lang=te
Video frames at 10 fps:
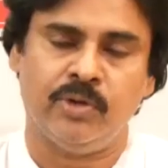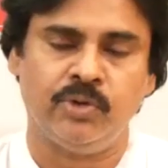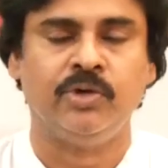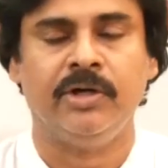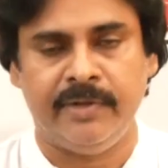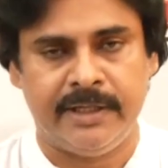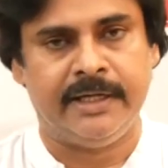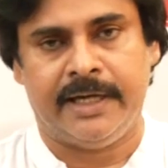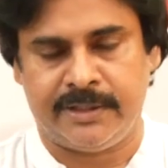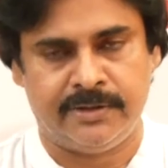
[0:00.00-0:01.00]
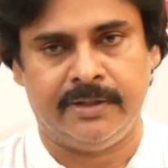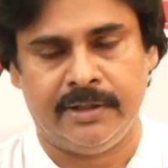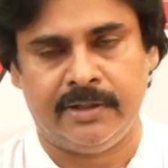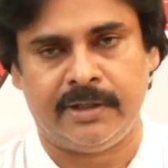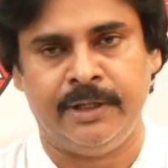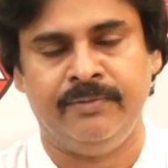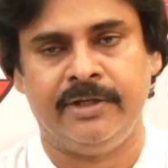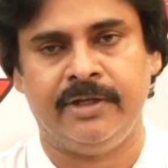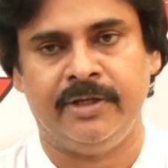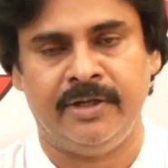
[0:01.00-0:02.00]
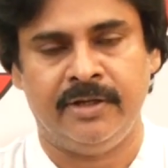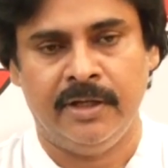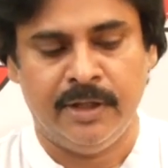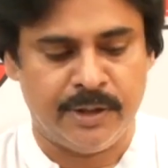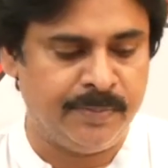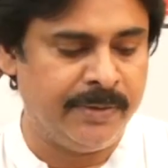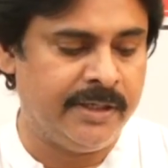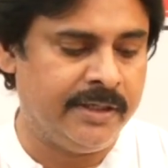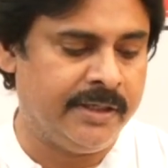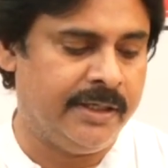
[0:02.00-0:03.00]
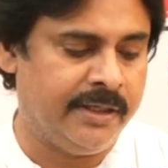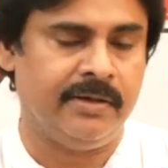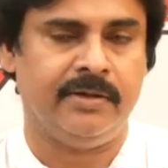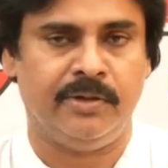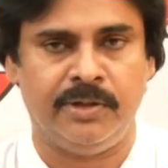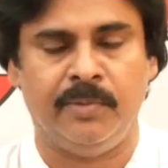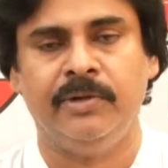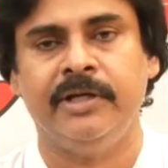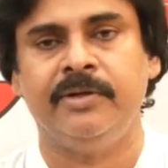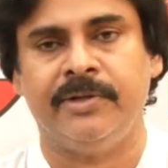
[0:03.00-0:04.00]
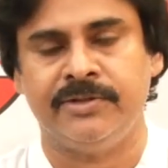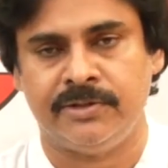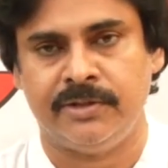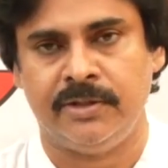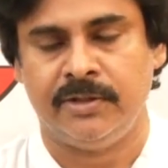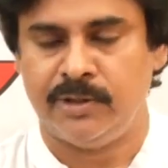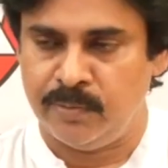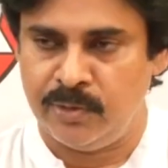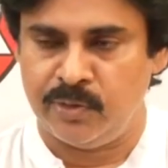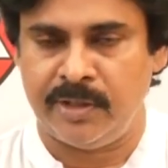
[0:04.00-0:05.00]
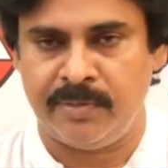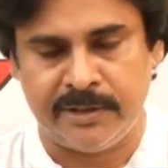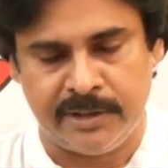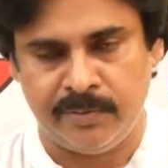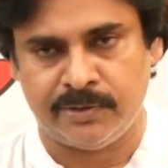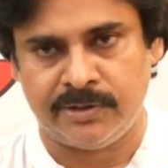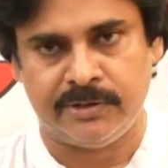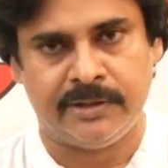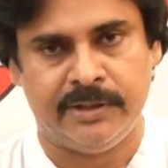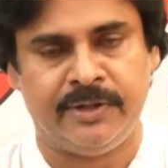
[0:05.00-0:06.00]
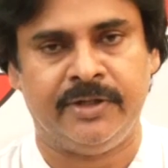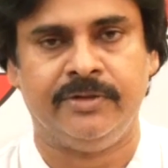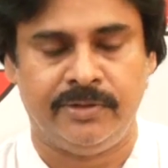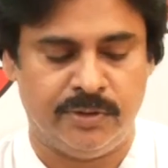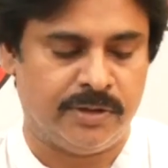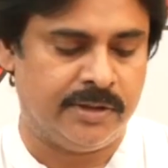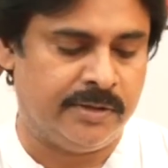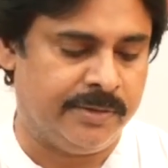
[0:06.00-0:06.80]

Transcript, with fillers: కొత్త రోడ్లు వేయాలి యాక్చువల్గా కానీ వీటికి రిపేర్లకే డబ్బులు లేని పరిస్థితి డబ్బులు ఉన్నాయి మరి పోతున్నాయి తెలియట్లేదు ఇదొక